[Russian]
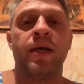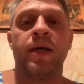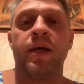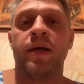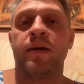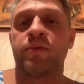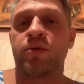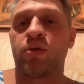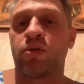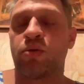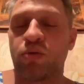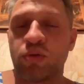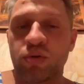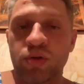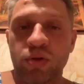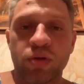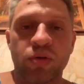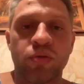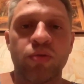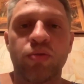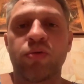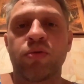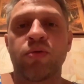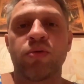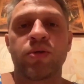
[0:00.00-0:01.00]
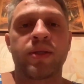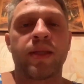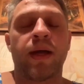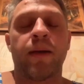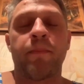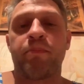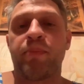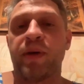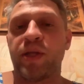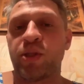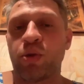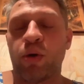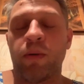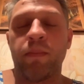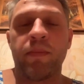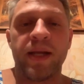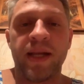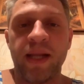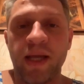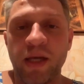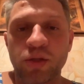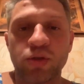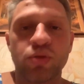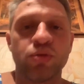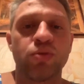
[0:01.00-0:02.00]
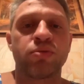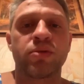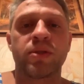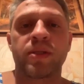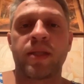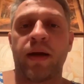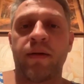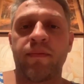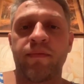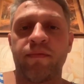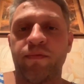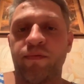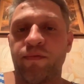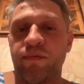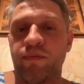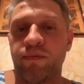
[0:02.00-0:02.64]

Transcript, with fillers: друг другу там потом лезут там